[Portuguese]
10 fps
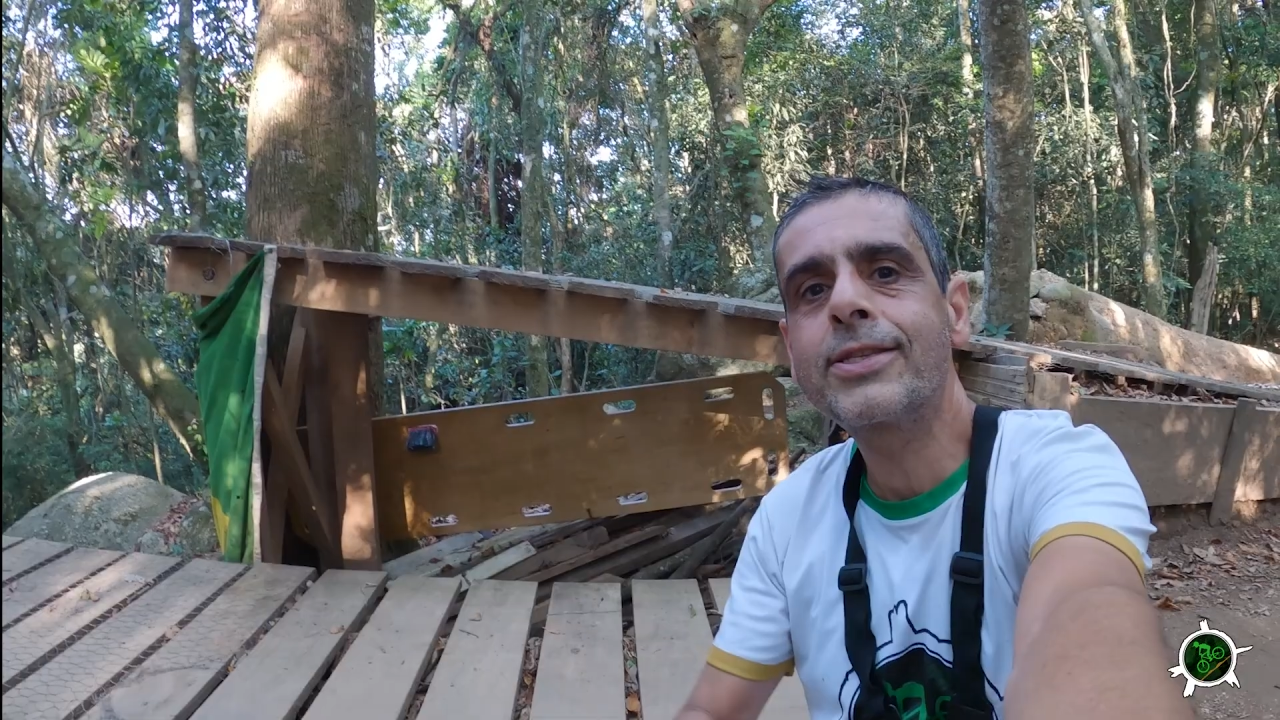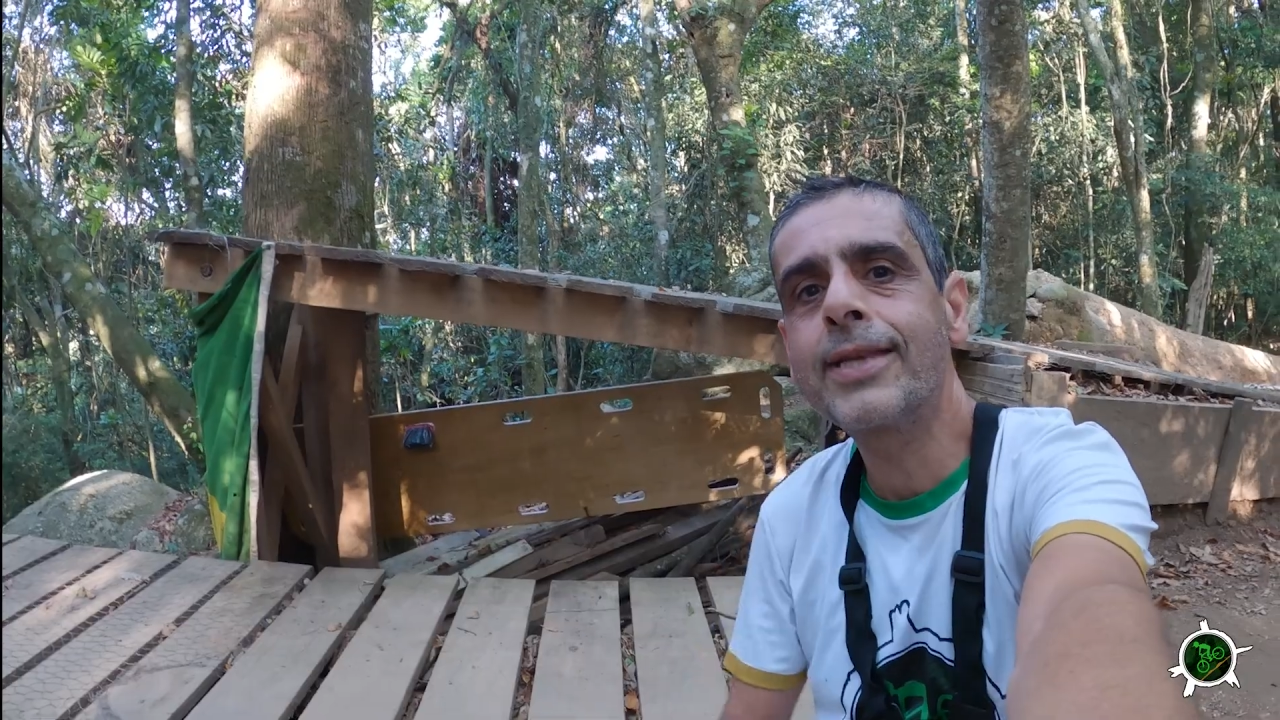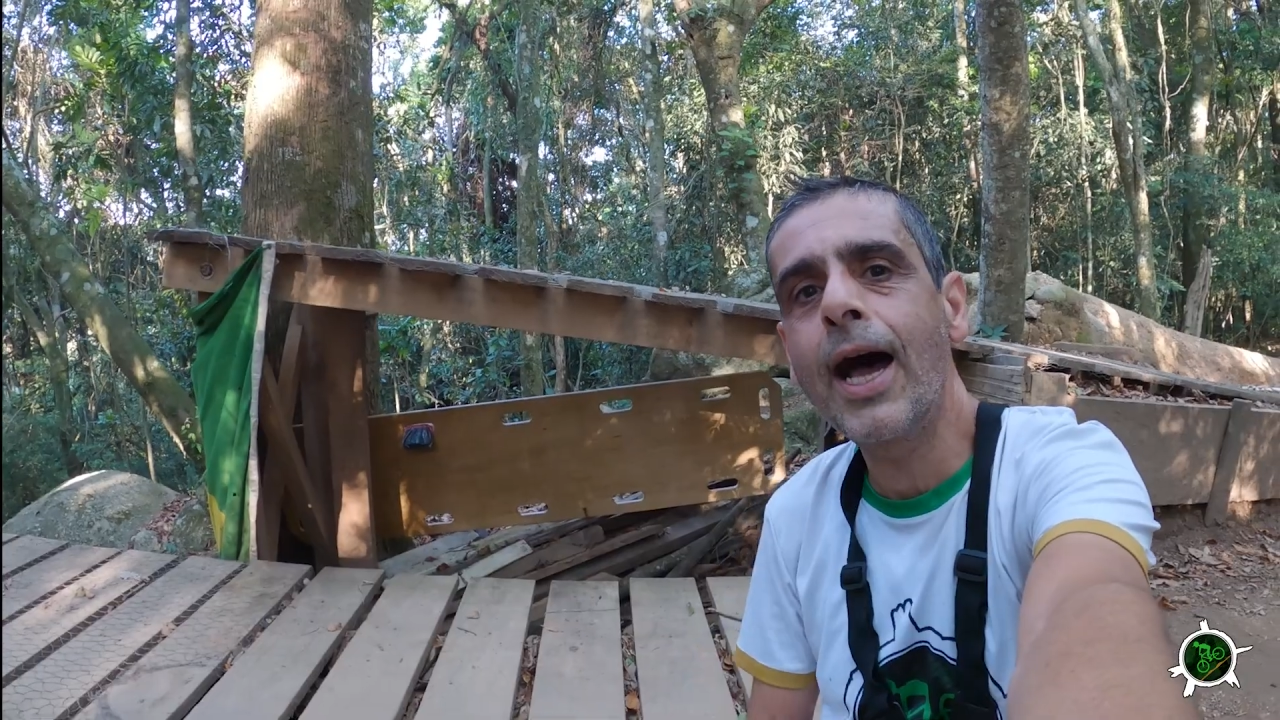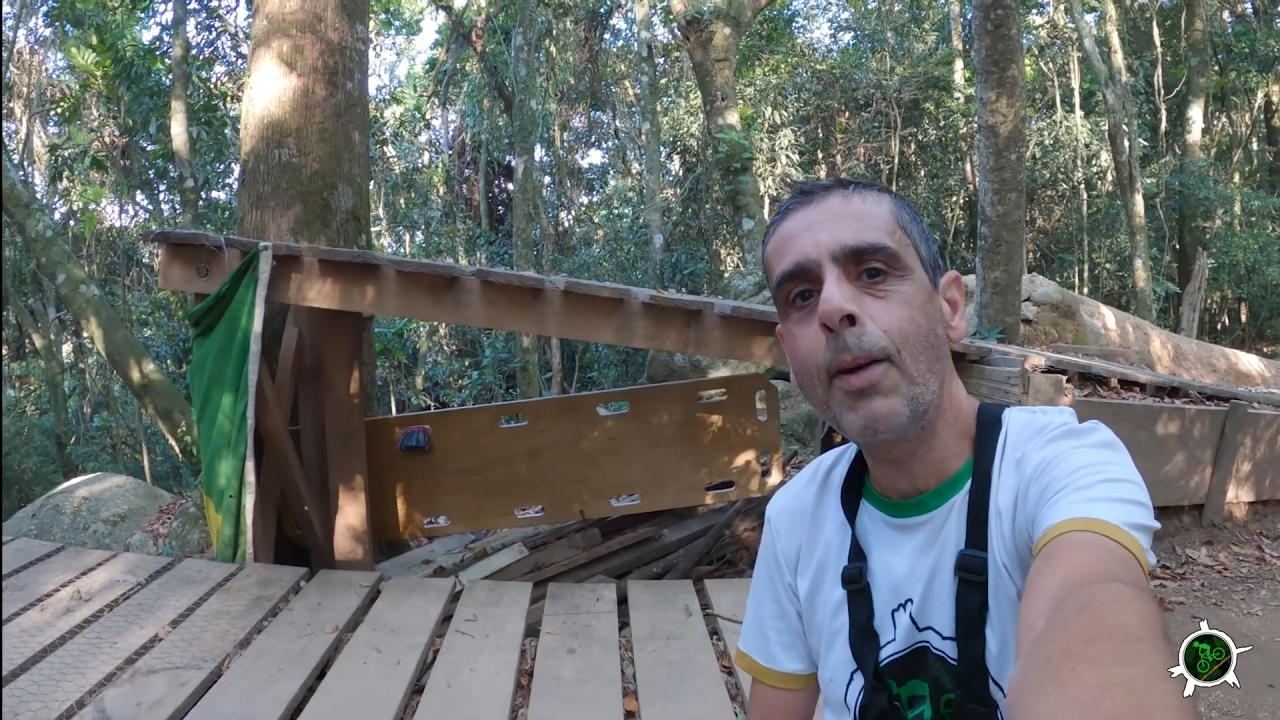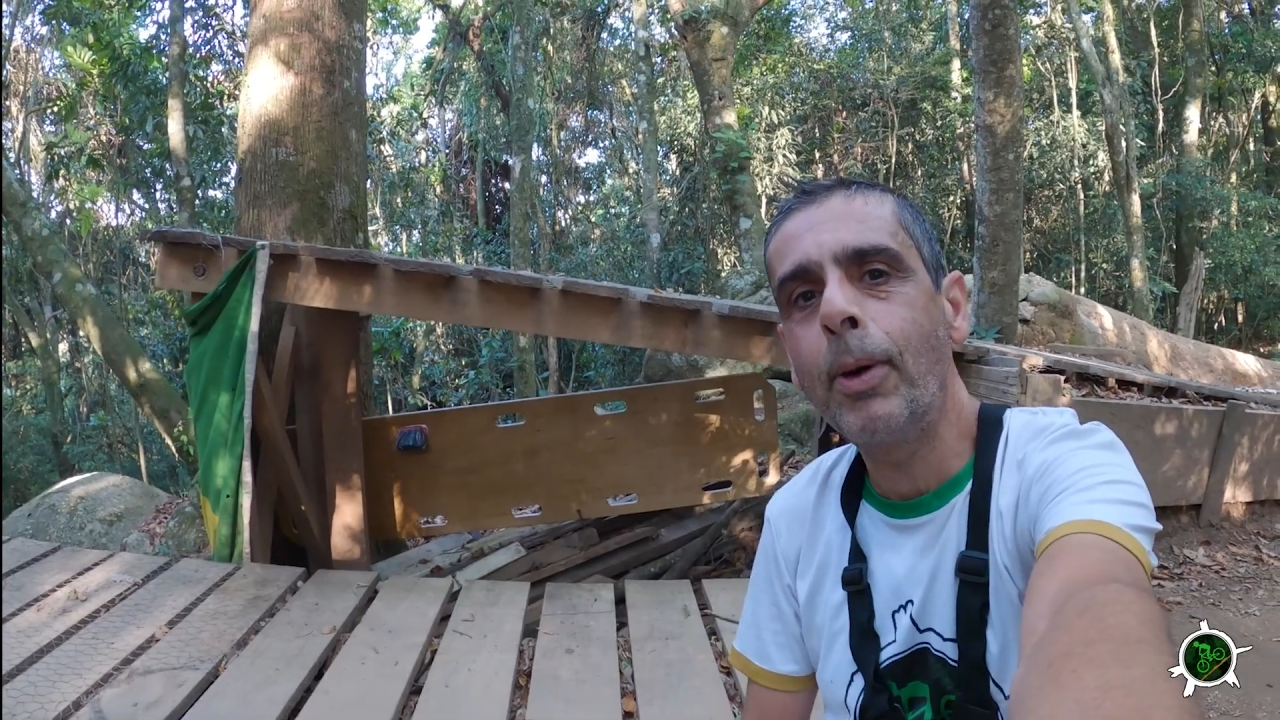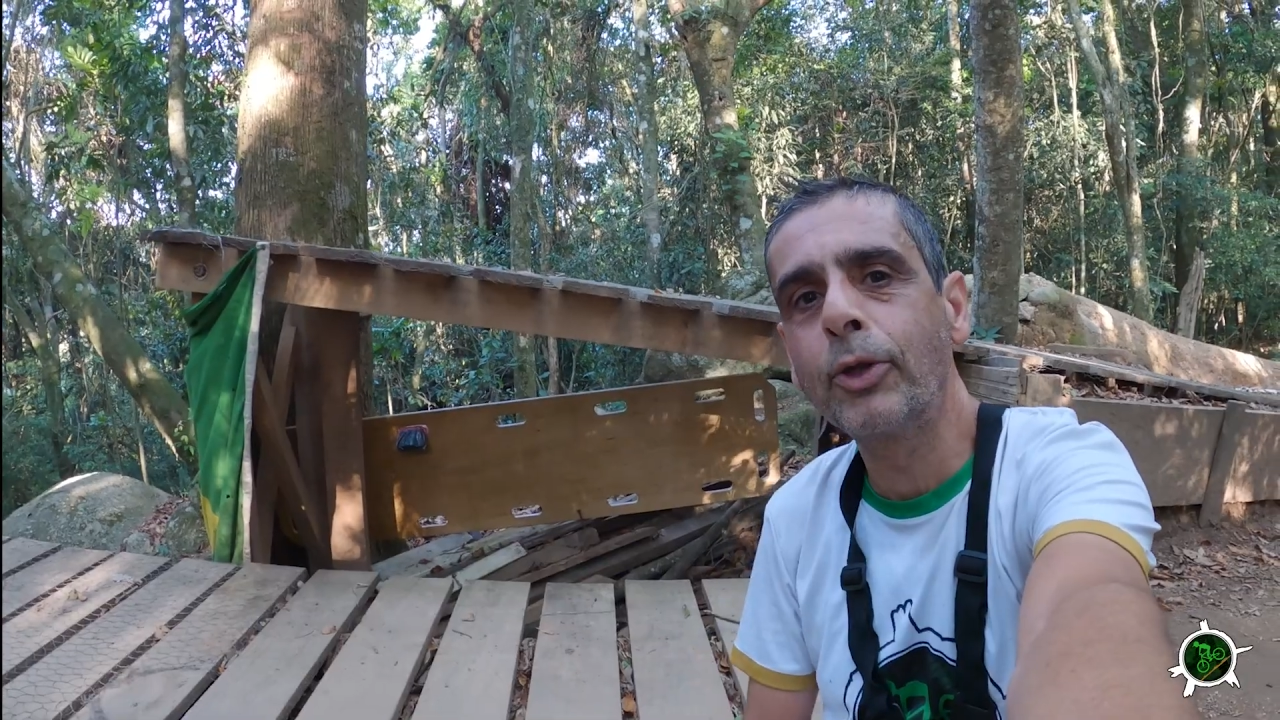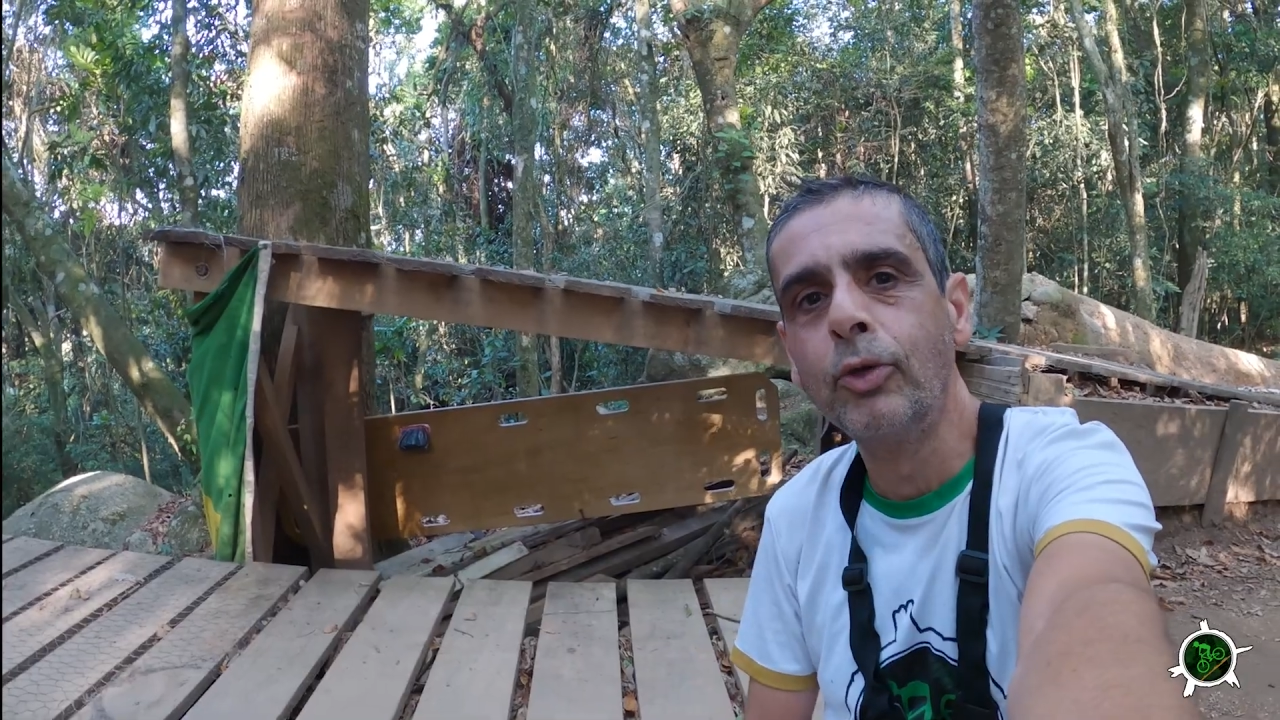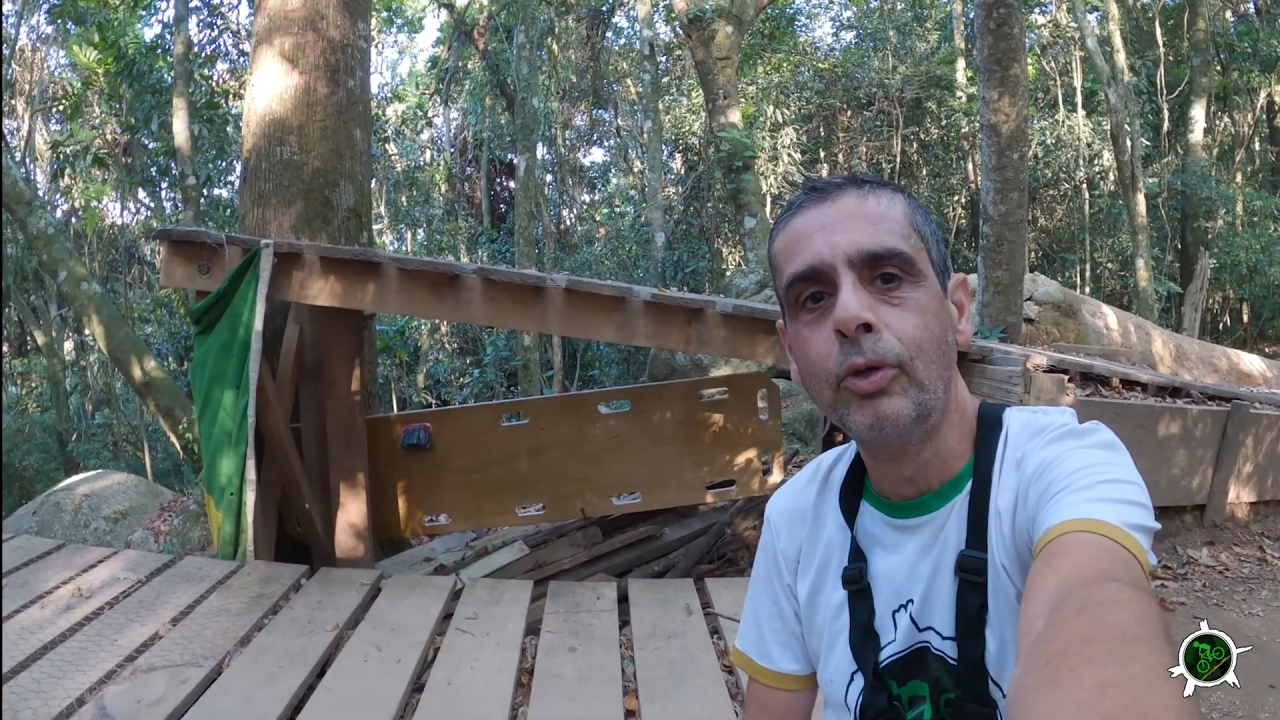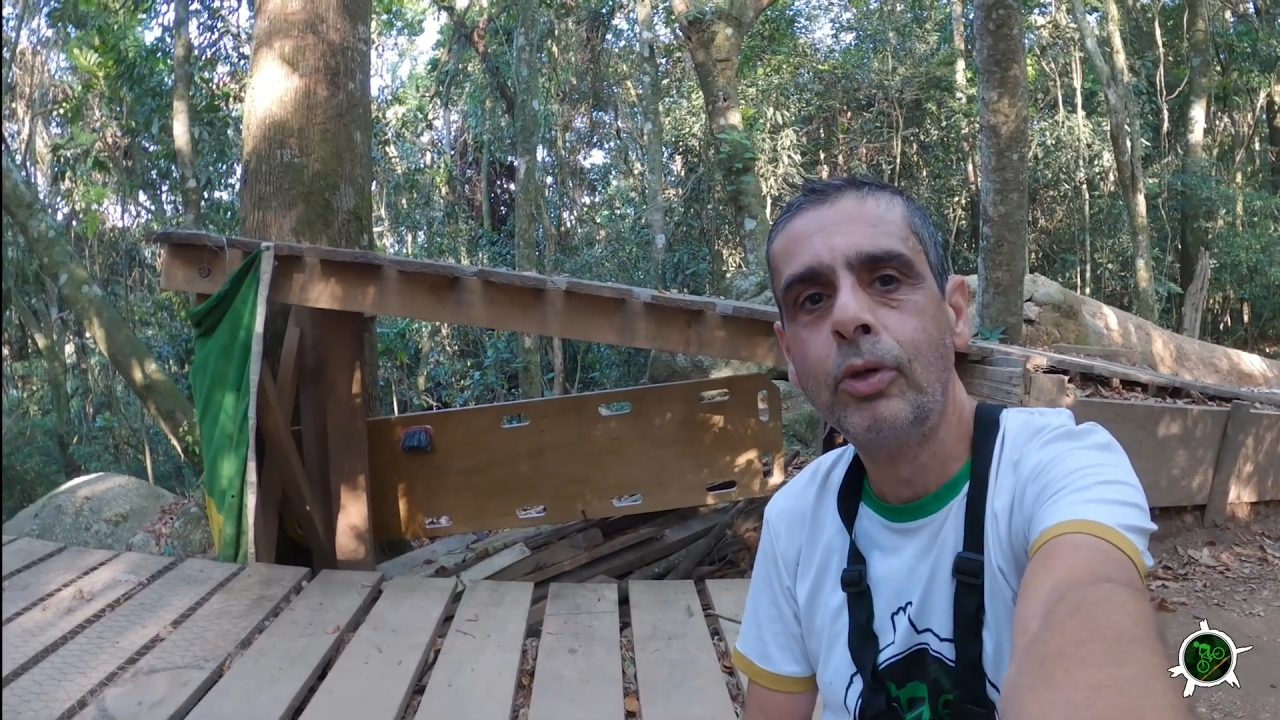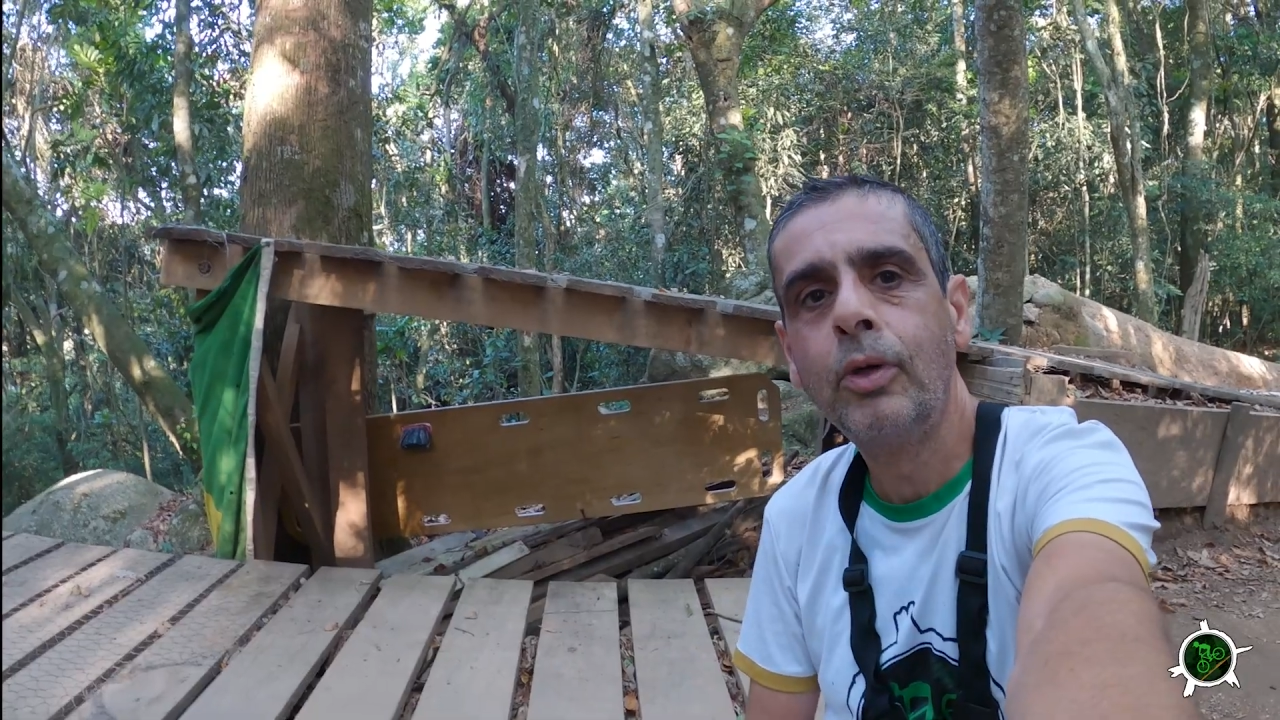
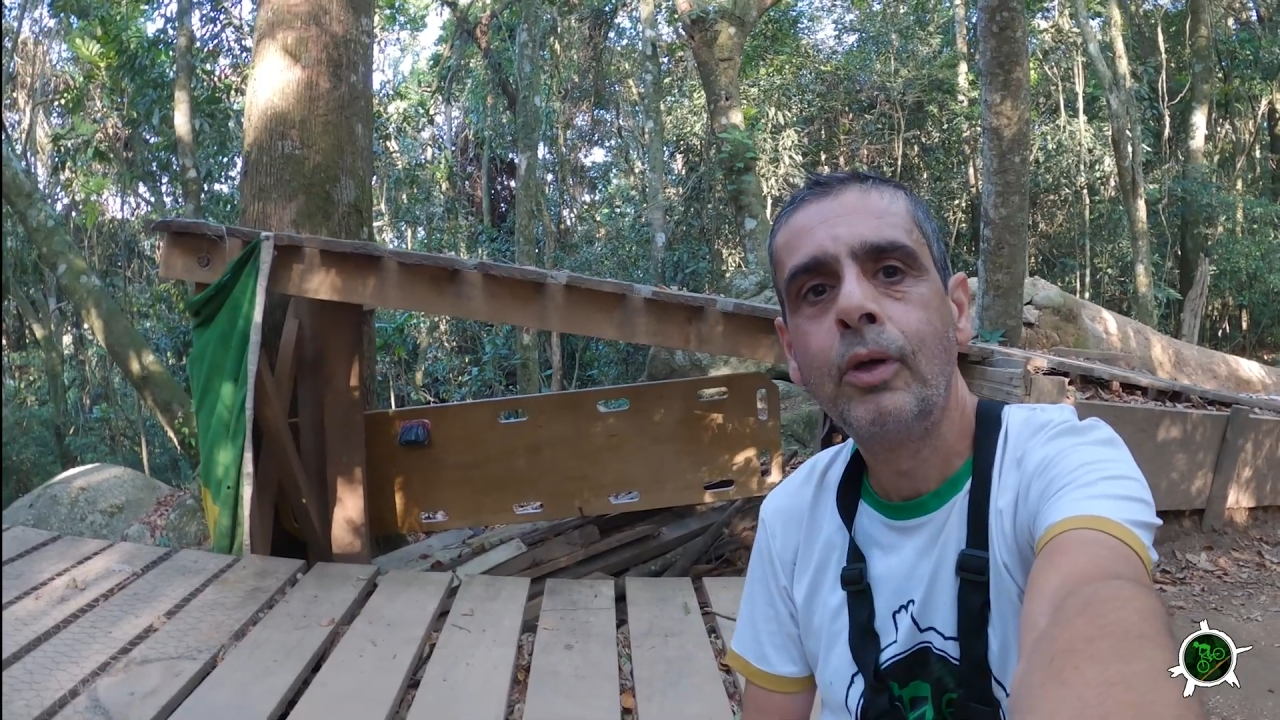sábado,